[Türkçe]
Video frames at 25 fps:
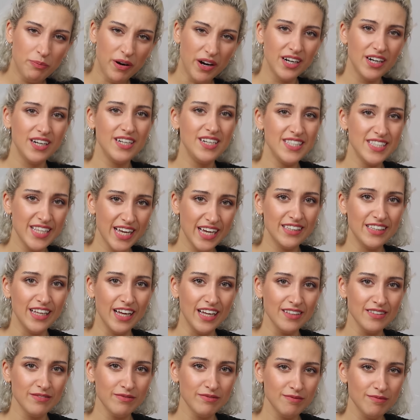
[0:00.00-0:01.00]
paralize
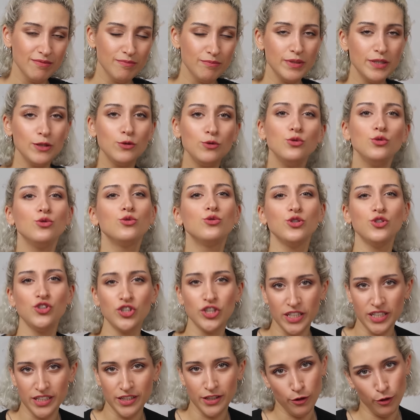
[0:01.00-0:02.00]
eden bir uyku
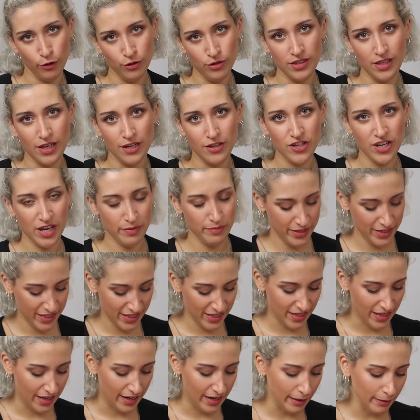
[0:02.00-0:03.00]
çayını göstereceğim
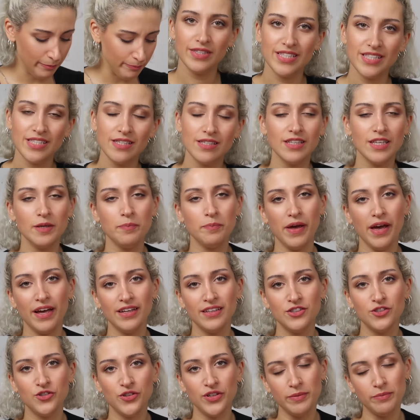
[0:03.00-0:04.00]
sizlere. Sleep
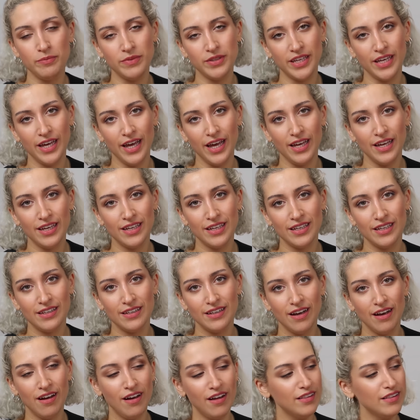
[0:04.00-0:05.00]
and Dream diye
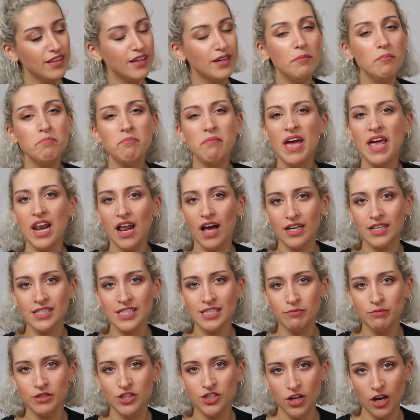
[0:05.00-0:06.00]
Allah'ın
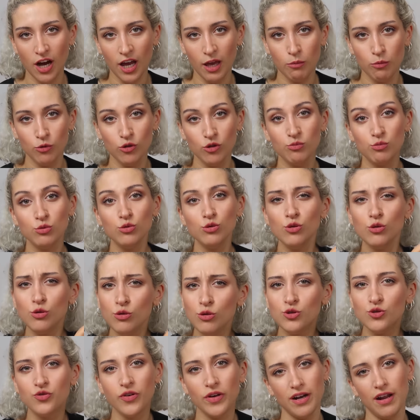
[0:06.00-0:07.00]
belası bir çay bu. Bunu
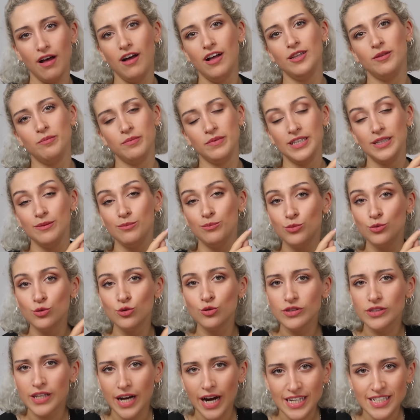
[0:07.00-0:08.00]
lütfen almayın.
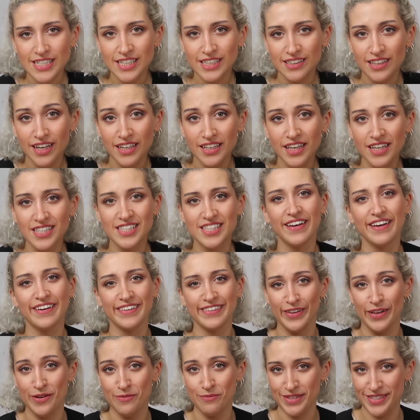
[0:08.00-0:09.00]
Bunun gerçekten
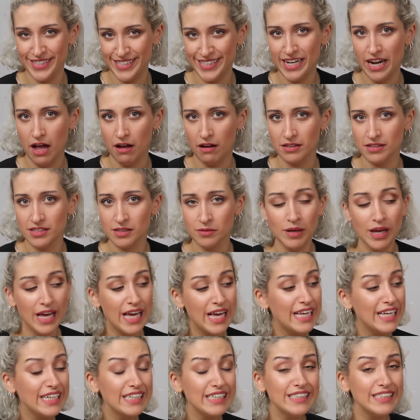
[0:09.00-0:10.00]
yasaklanması lazım.
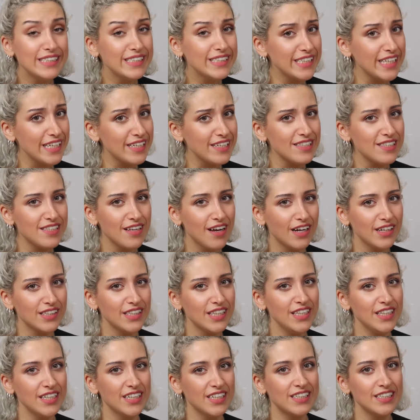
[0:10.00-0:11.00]
48 saate
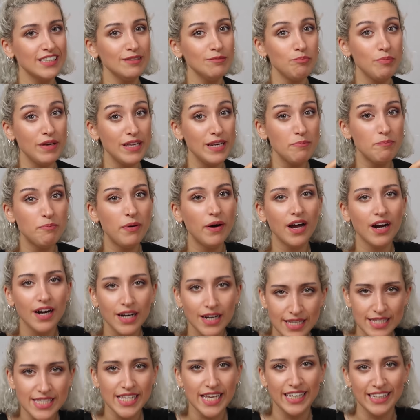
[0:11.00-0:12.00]
yakın beni
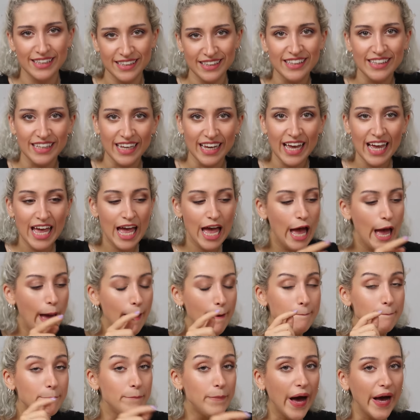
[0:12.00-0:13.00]
paralize etti.
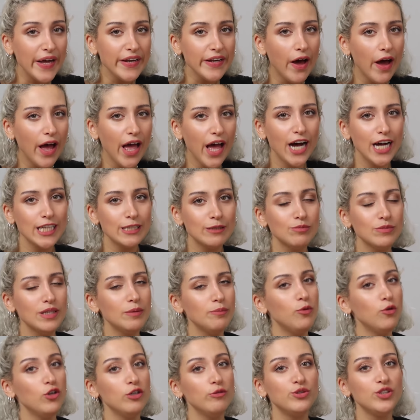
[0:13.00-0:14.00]
Ben
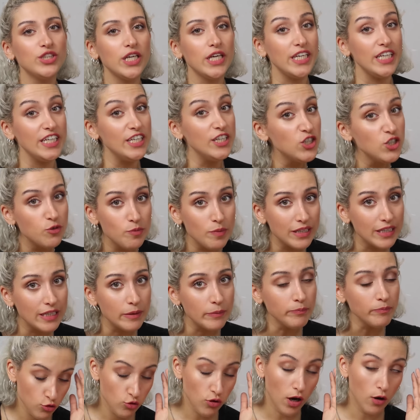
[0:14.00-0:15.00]
hayatımda böyle bir şey
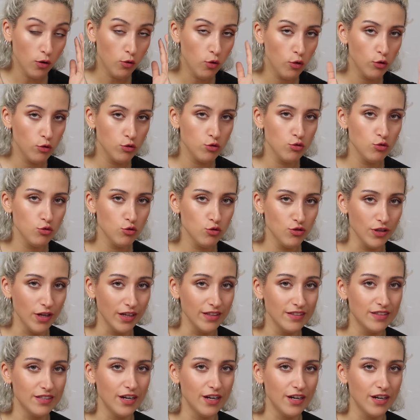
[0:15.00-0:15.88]
içmedim. Şu an kokusu yüzünden